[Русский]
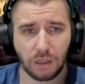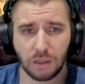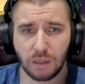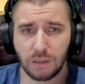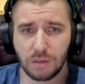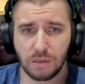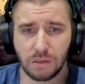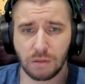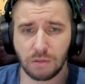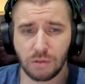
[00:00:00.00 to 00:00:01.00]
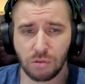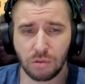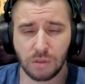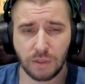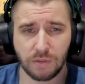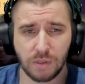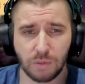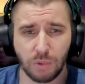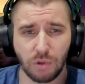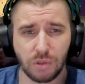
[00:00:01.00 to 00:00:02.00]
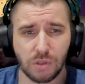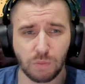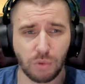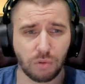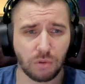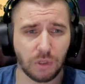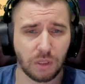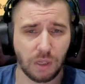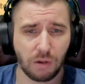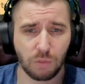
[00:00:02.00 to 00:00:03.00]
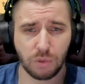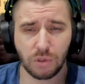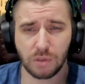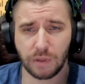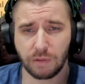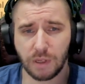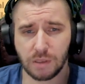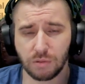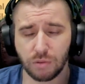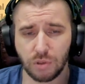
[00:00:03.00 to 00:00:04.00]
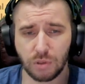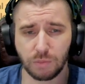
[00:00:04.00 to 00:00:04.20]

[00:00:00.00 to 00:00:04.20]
Единственное, что если вы соберете сборку на атаку, будет сливаться очень